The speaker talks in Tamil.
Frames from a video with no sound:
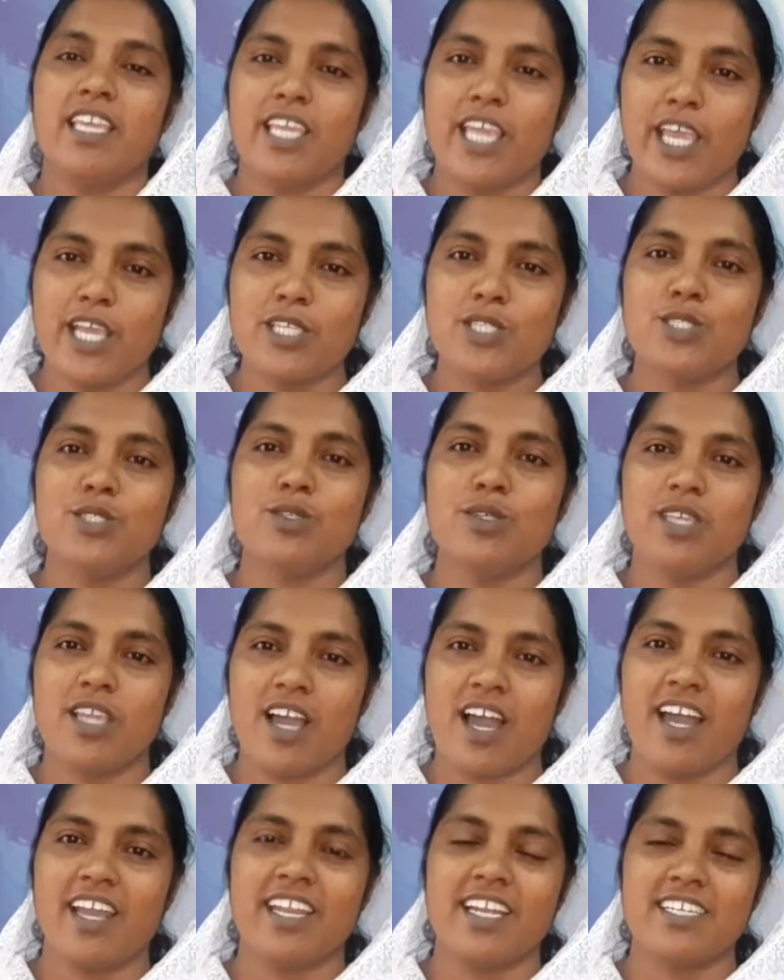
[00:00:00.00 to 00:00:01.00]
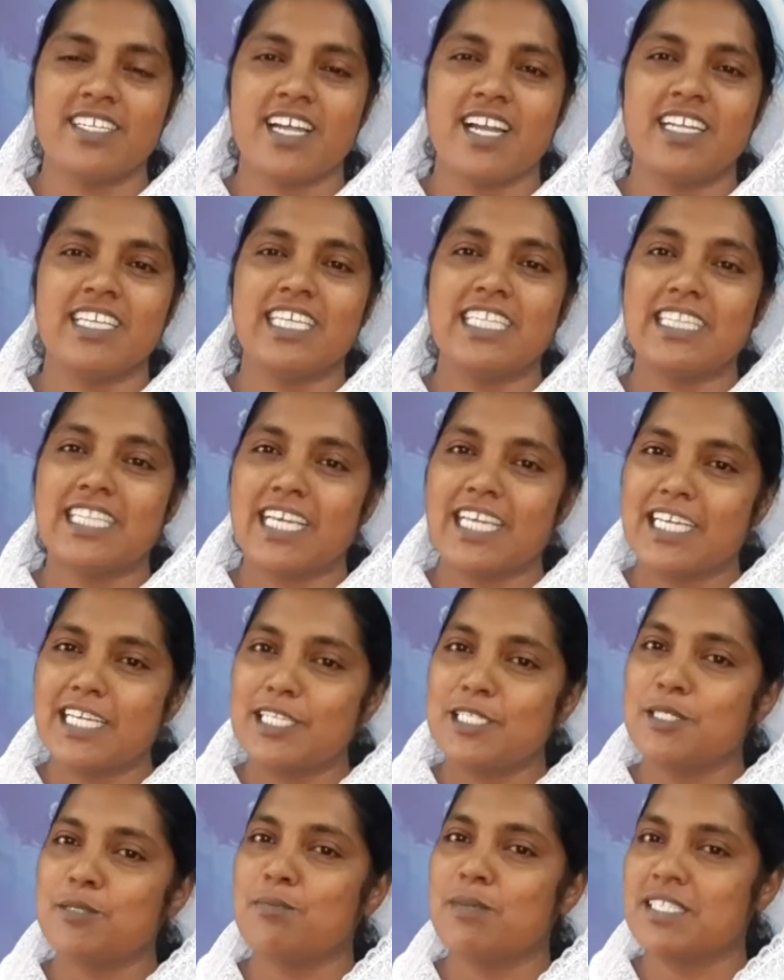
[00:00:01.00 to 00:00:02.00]
இயேசு யார் என்றால் இந்த
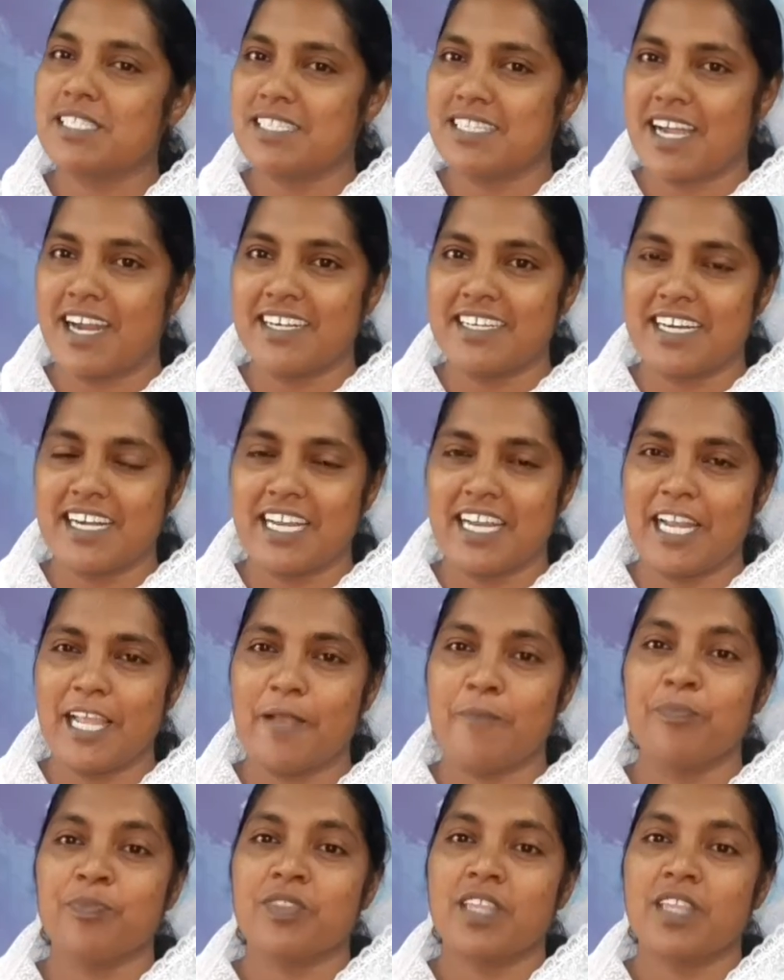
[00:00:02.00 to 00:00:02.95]
கிறிஸ்மஸ் நாட்களிலே